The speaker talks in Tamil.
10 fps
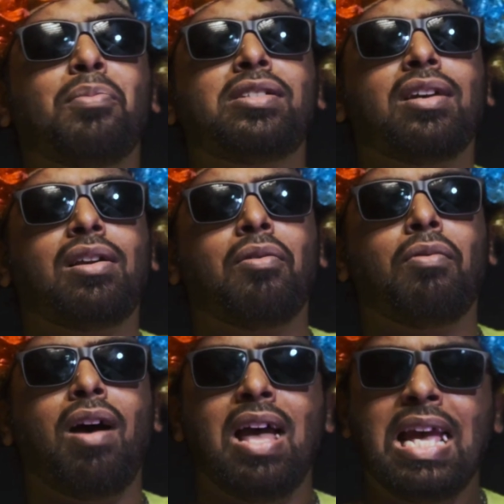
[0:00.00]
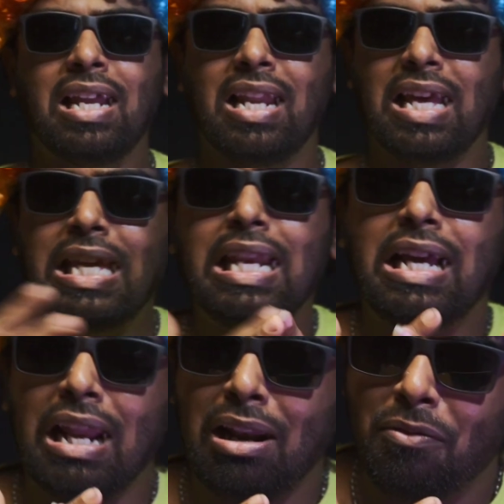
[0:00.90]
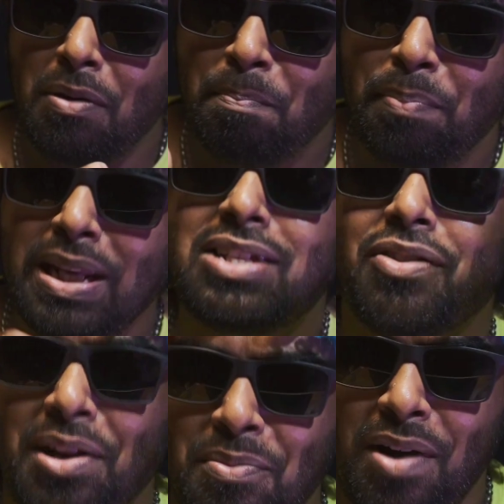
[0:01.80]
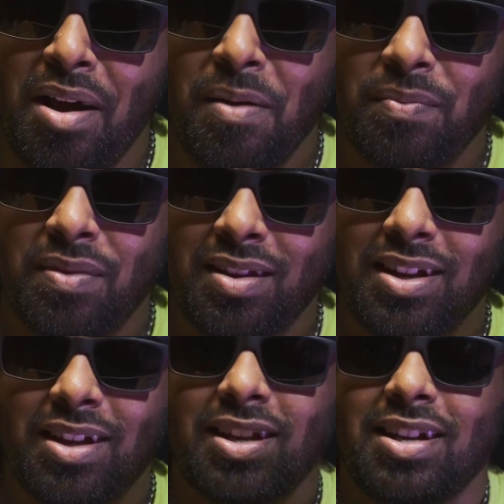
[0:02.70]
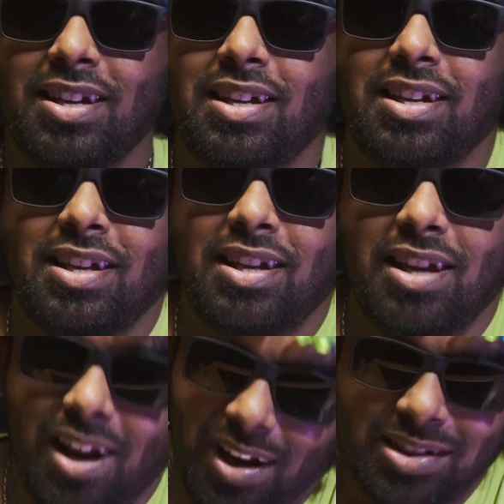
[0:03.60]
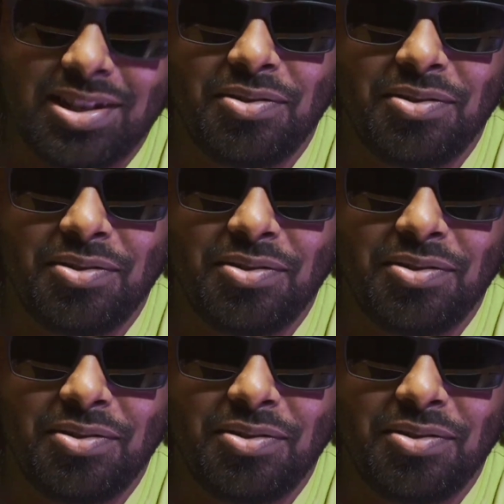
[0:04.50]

இல்ல டபுள் சைட் லவ்வா இல்ல இருக்கிற லவ்வா பிரிச்சு வைக்கணுமா இங்க எல்லா